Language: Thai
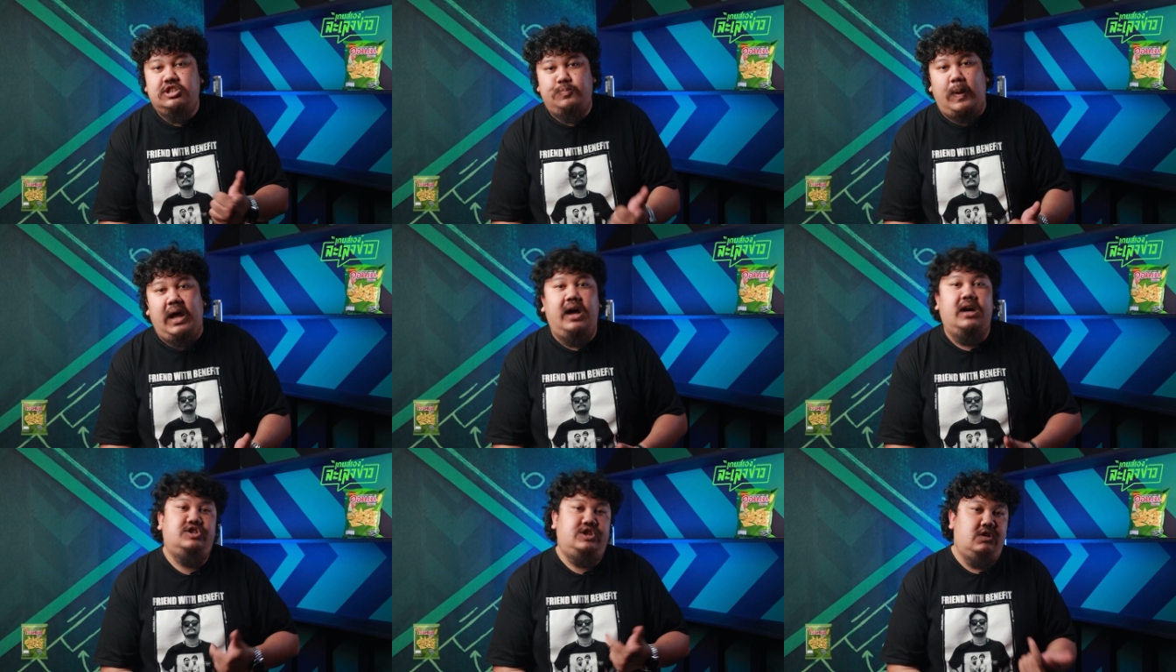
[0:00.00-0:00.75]
สเปอ
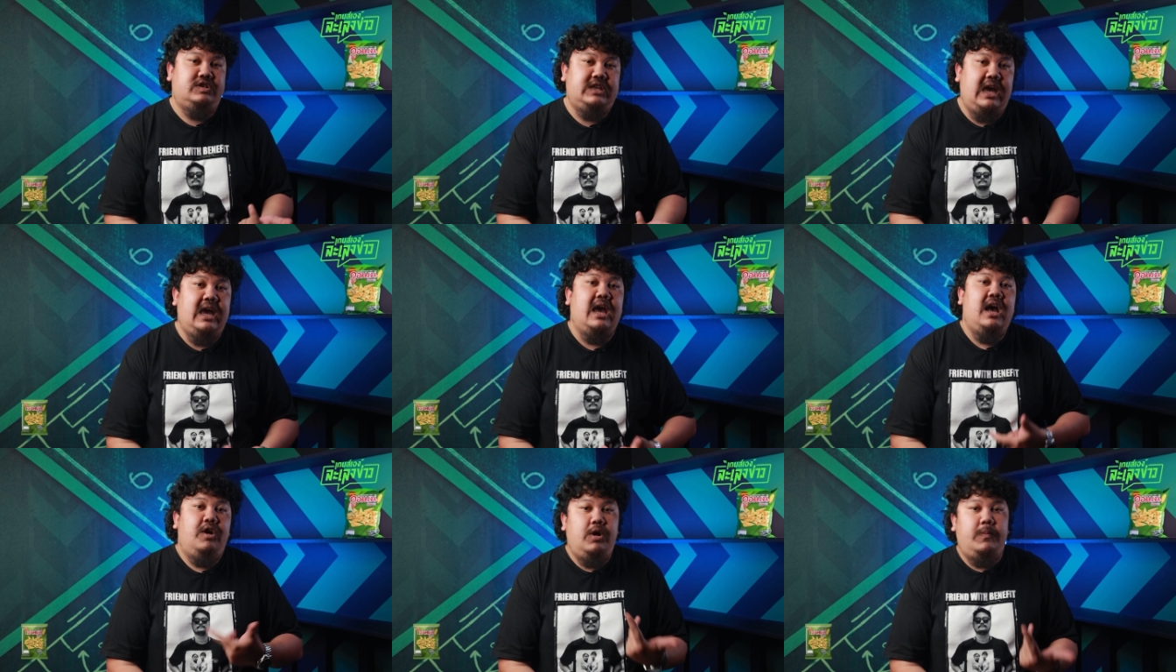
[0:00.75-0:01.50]
ร์เชลซี
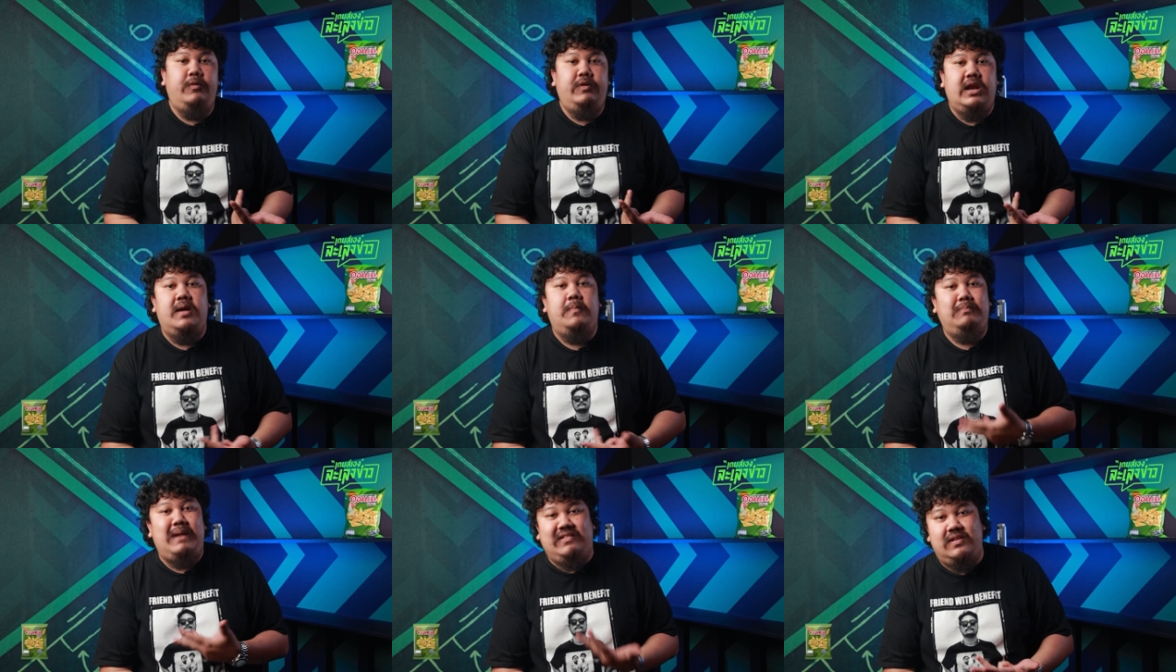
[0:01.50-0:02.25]
เรอัลมาดริด
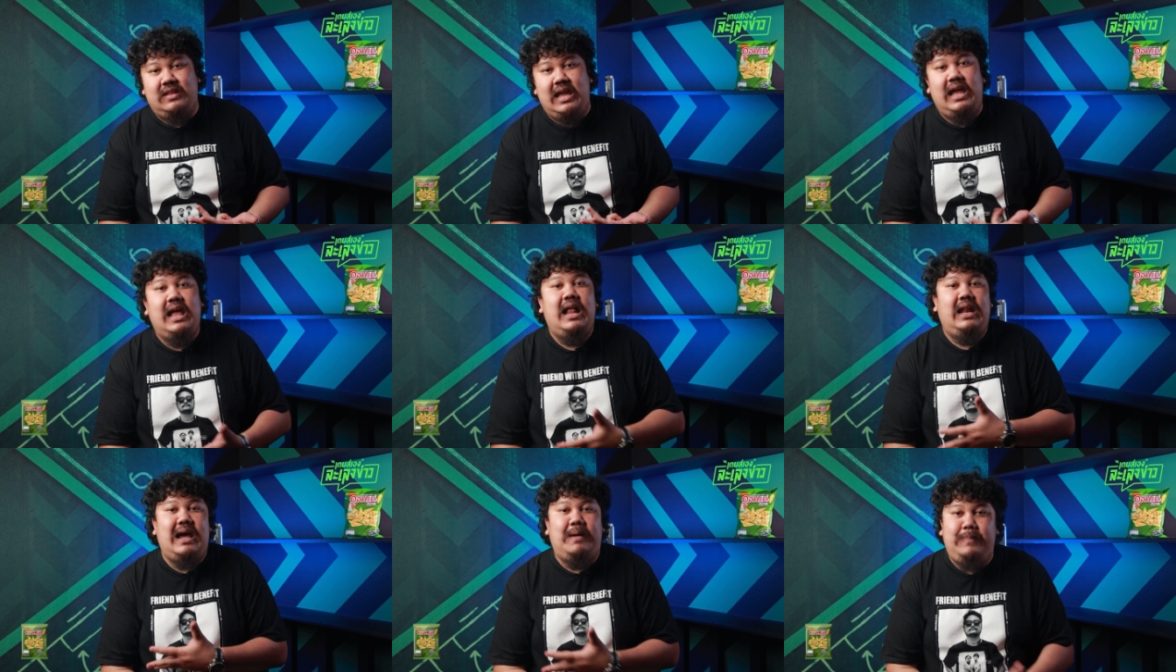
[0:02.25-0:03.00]
มาซิตี้
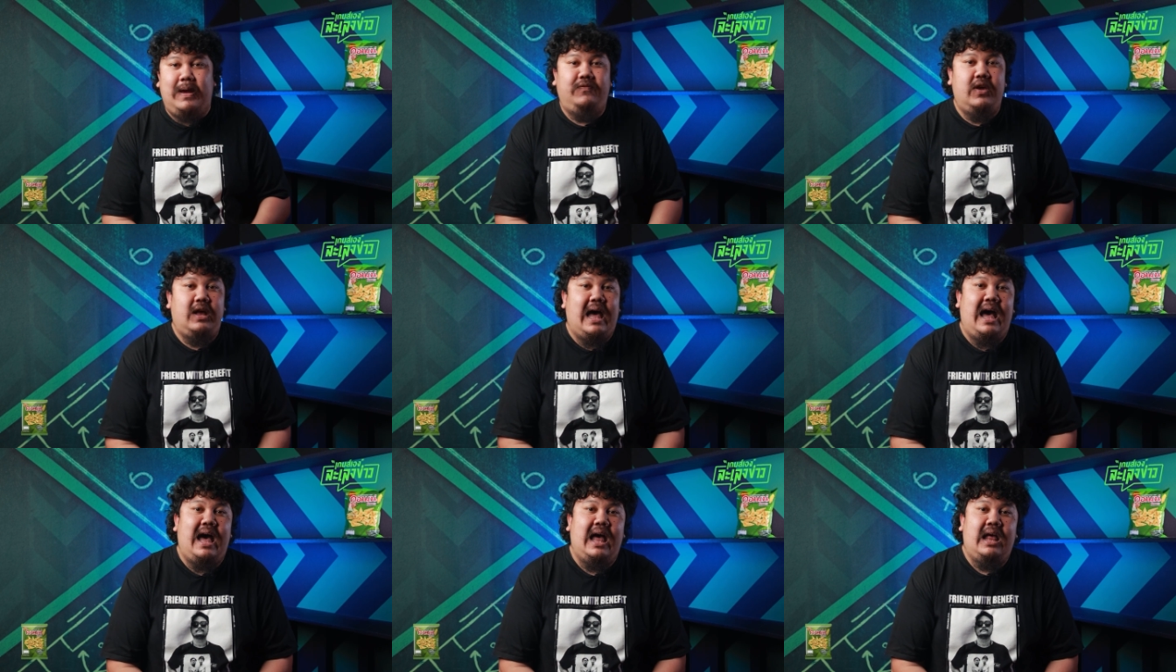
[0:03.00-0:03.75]
และเบนฟิ
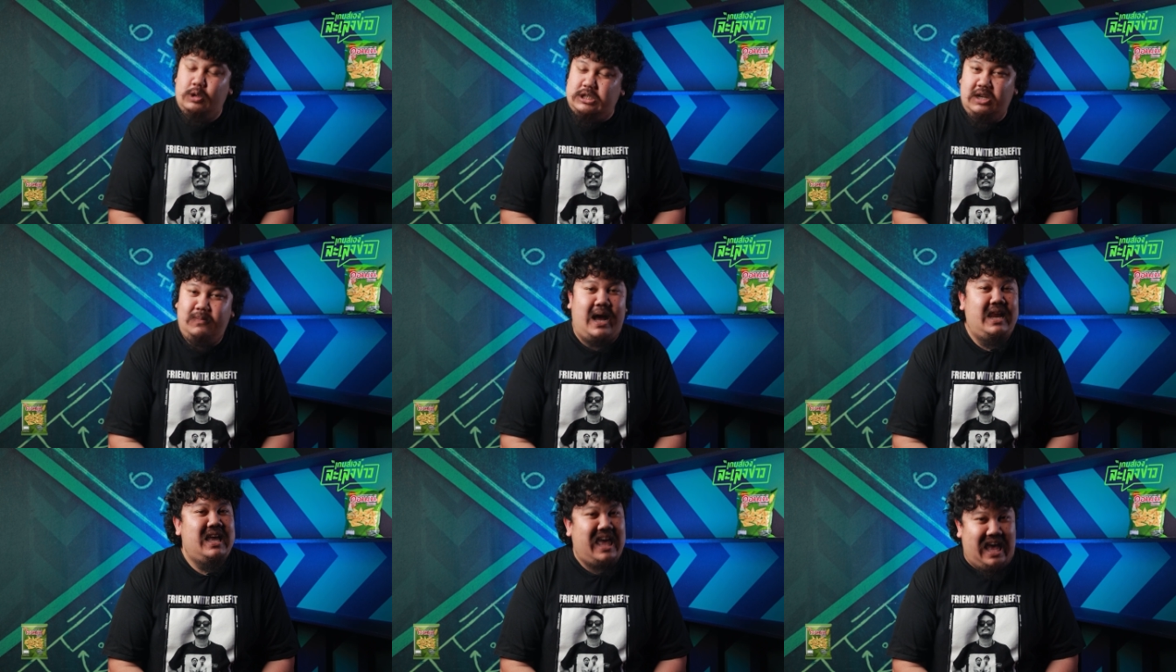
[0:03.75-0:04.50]
ก้าพูดชื่อมา
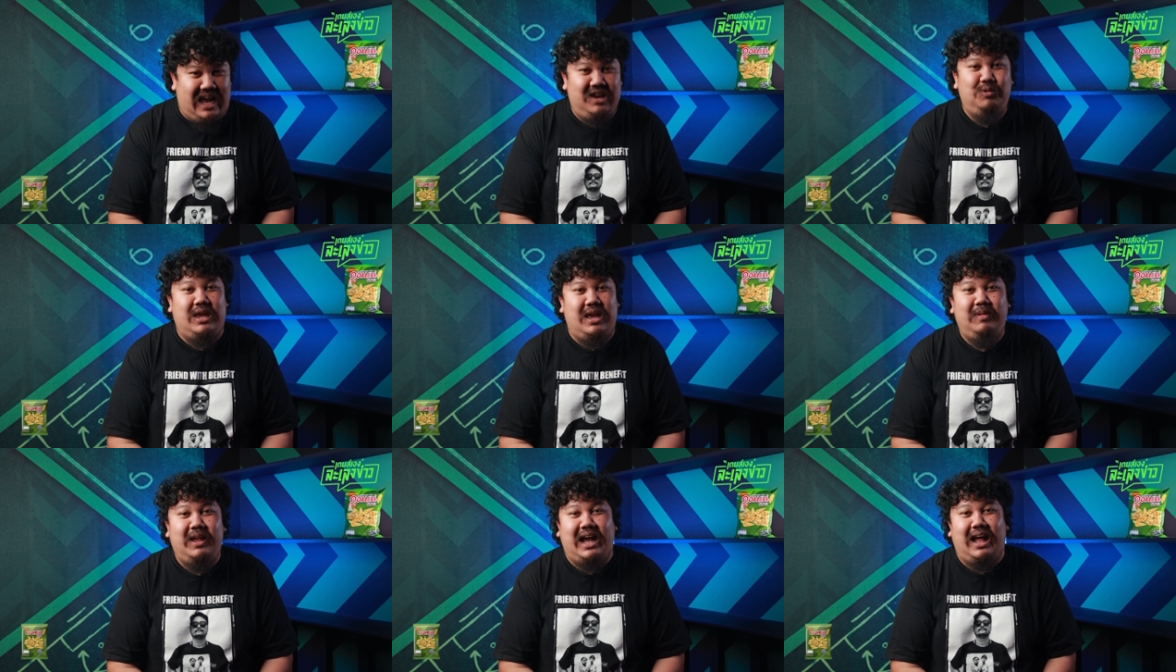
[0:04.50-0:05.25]
นี่แข่งกันทุกที
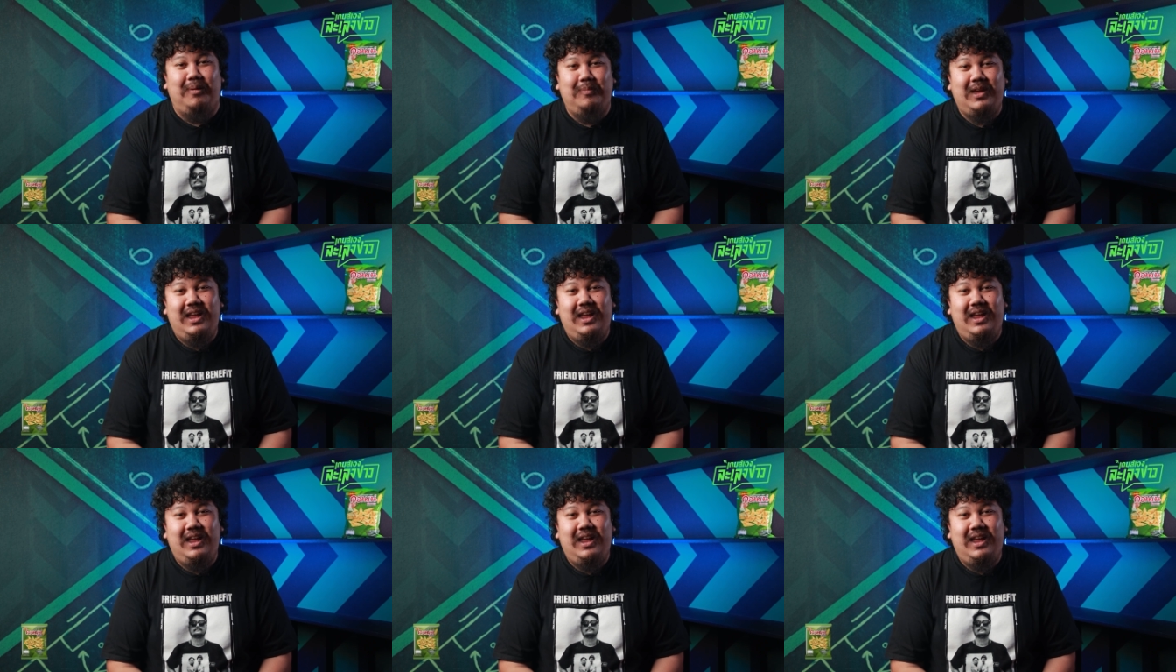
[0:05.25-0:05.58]
มเลยนะครับ